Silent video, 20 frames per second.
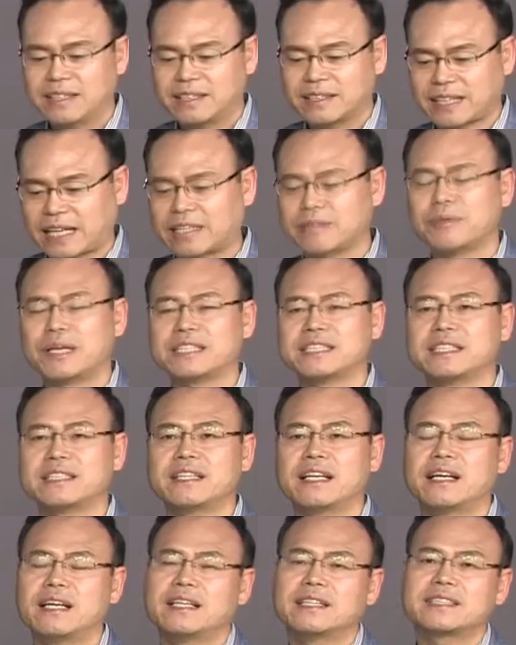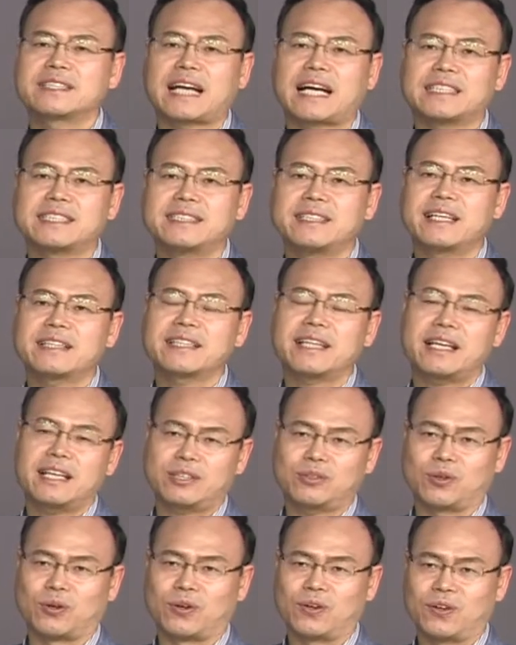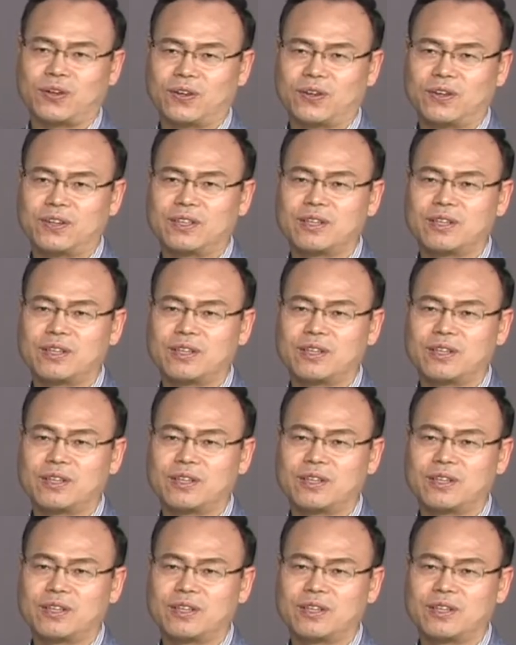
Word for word: 다름 아닌 자신의 태도,